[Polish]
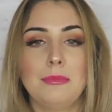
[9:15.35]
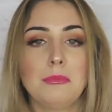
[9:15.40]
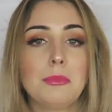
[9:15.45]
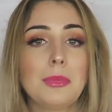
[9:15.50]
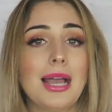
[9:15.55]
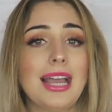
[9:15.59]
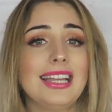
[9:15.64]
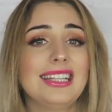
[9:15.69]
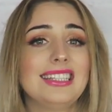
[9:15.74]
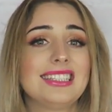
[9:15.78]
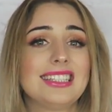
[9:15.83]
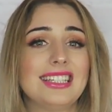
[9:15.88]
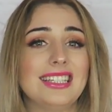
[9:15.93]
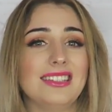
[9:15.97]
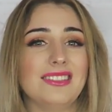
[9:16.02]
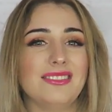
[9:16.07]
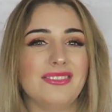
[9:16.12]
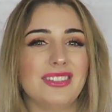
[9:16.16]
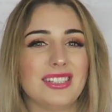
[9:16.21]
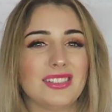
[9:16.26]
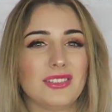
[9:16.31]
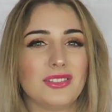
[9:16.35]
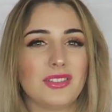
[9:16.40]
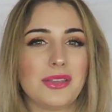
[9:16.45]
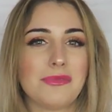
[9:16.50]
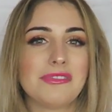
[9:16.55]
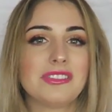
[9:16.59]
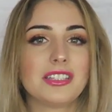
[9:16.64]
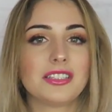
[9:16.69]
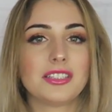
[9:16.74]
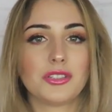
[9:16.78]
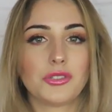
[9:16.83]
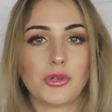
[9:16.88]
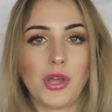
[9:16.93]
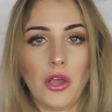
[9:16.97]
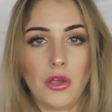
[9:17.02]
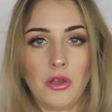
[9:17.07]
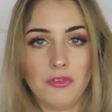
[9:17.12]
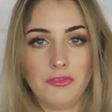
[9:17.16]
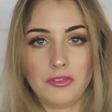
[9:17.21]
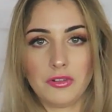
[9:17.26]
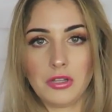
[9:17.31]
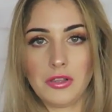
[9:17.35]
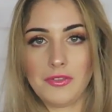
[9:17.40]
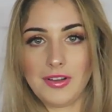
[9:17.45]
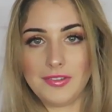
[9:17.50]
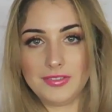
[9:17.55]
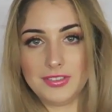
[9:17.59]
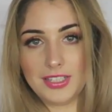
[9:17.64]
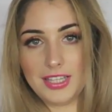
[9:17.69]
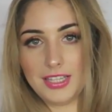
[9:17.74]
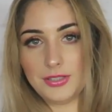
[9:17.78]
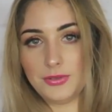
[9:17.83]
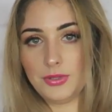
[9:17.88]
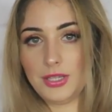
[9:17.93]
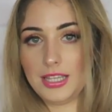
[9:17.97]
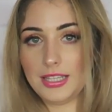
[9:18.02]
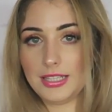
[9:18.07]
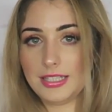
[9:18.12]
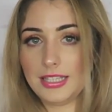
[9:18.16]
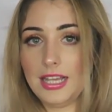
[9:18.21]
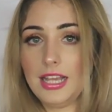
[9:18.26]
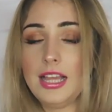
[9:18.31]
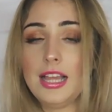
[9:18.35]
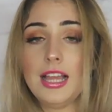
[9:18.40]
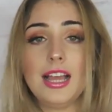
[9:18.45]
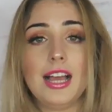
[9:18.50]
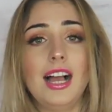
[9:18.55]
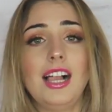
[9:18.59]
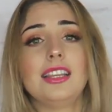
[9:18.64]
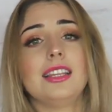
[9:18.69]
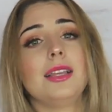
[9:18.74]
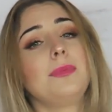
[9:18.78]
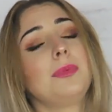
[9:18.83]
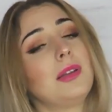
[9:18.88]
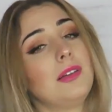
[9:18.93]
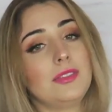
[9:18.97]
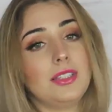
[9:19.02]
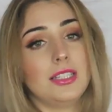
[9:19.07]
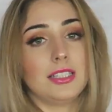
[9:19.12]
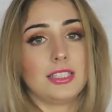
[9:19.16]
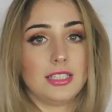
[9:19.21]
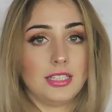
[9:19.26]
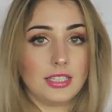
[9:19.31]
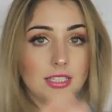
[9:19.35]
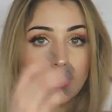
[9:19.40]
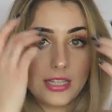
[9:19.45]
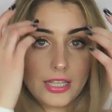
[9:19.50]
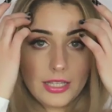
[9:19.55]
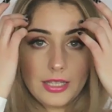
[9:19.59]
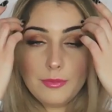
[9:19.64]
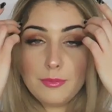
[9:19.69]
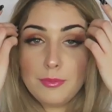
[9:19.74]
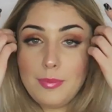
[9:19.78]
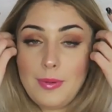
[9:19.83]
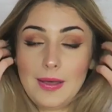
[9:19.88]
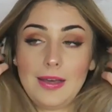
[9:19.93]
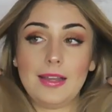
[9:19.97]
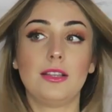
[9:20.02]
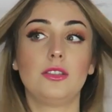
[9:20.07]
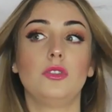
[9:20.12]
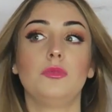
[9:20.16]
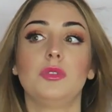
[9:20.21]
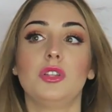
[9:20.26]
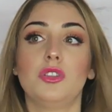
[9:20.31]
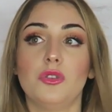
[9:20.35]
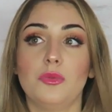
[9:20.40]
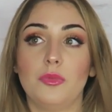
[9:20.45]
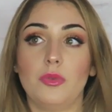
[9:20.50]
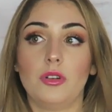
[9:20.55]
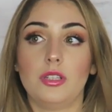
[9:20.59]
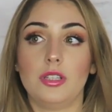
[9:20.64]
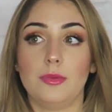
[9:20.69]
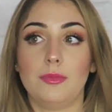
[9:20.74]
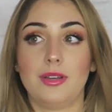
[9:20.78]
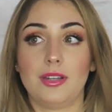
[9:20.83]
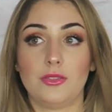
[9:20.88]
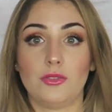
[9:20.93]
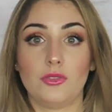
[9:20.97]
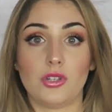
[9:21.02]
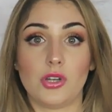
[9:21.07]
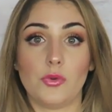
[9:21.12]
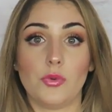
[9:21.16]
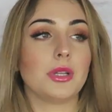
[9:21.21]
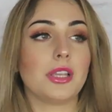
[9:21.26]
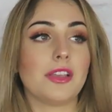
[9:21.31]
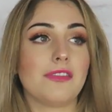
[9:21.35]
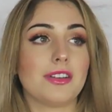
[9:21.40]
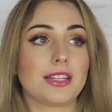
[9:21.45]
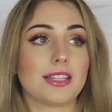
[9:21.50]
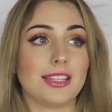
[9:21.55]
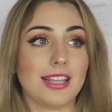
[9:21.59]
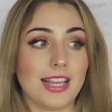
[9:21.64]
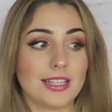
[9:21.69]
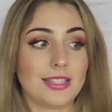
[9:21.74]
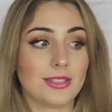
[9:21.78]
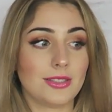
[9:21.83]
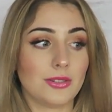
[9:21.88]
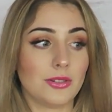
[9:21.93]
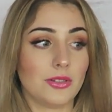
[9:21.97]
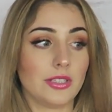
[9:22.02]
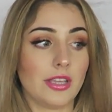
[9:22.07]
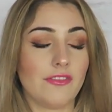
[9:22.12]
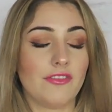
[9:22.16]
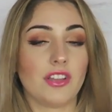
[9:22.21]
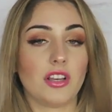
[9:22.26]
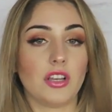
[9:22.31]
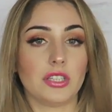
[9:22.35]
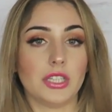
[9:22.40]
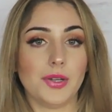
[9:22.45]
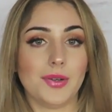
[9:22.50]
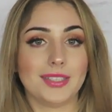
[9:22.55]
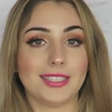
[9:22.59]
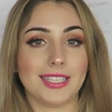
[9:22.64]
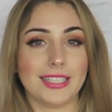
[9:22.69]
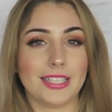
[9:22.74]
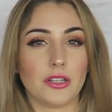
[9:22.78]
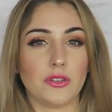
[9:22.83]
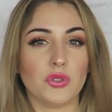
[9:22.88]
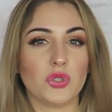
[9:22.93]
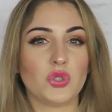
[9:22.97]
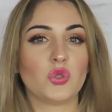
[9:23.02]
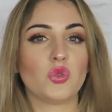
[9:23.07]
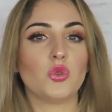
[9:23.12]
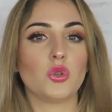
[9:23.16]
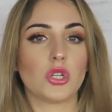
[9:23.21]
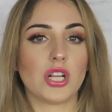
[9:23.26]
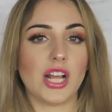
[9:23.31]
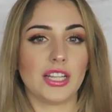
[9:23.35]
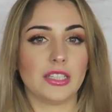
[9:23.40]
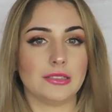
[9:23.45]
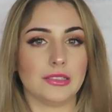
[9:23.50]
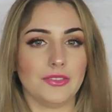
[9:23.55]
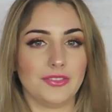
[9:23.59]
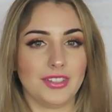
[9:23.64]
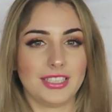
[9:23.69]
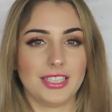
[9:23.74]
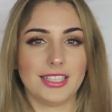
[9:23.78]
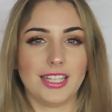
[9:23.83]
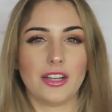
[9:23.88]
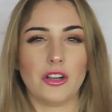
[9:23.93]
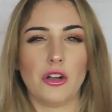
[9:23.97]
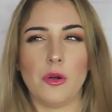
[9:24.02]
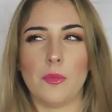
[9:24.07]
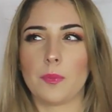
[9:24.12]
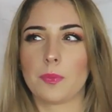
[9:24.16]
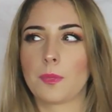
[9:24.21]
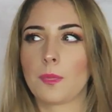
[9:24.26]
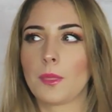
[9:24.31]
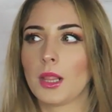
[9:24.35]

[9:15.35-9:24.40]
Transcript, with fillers: yy, majtki, więc no nie będę się czuła komfortowa w takiej sukience, ale naprawdę jest śliczna i bardzo mnie to boli, bardzo żałuję, ponieważ na stronie wyglądała na taką skórzaną, no właśnie taką